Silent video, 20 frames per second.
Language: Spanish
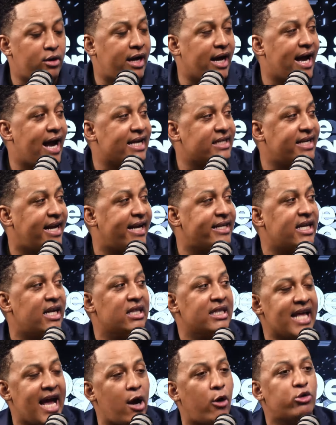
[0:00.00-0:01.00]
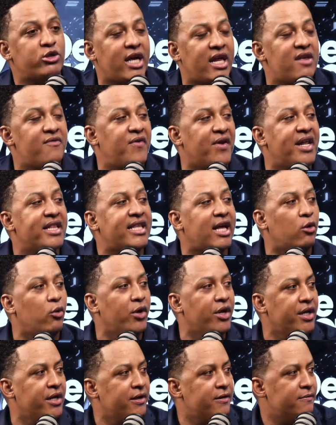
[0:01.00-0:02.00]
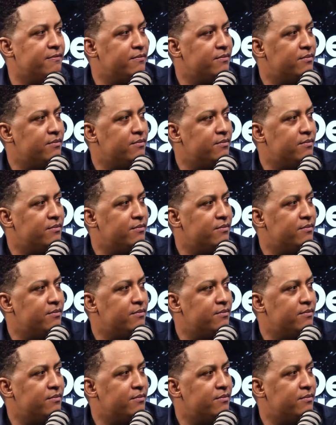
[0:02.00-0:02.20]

lo que hace que Santiago sea diferente a Luini?